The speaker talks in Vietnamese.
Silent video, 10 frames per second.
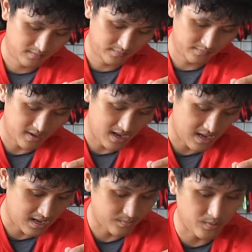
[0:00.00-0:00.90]

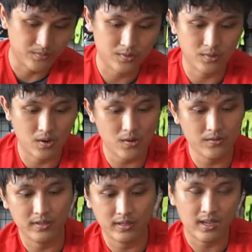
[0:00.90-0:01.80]
và một
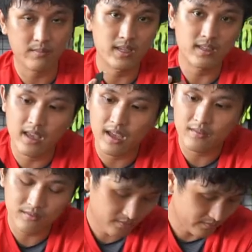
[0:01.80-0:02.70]
số những cái miếng
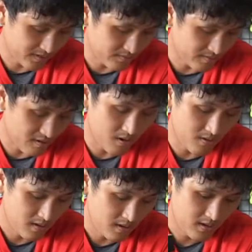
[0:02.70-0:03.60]
dán velcro
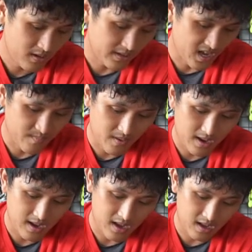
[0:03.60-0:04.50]
để
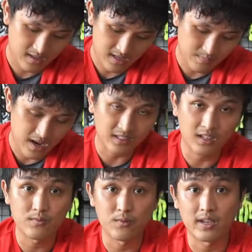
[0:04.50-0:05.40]
mà lắp đặt
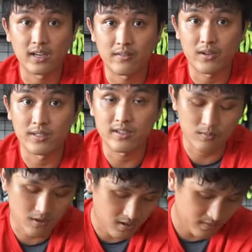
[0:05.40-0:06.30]
những cái phụ kiện này vào bên
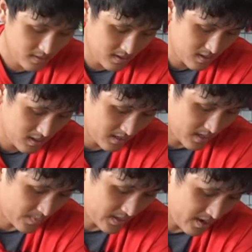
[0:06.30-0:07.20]
trong nón
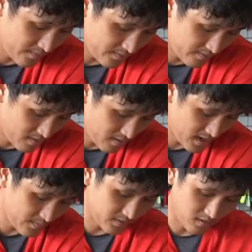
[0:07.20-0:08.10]
thì miếng dán velcro ở
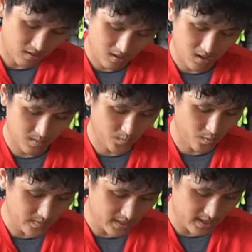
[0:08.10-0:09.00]
đây mình có
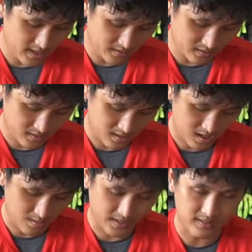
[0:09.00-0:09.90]
bốn miếng dán à,
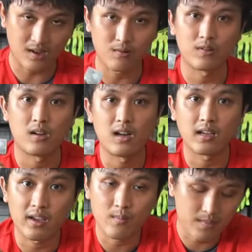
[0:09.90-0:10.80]
ở mặt sau của nó là
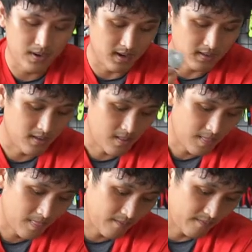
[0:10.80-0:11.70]
keo 3M
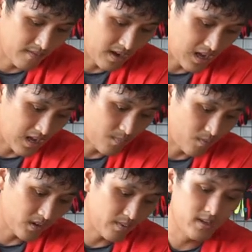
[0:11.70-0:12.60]
và
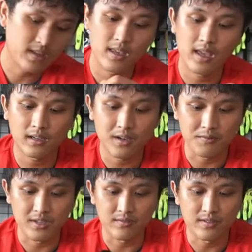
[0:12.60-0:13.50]
một cái miếng dán
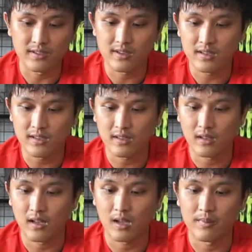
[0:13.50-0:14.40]
điều chỉnh vị trí
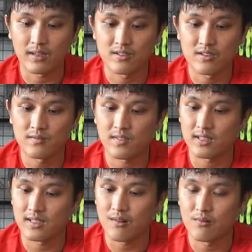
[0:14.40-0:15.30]
à, mặt trước và
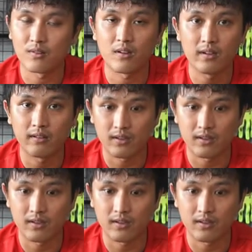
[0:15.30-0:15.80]
sau của nó đều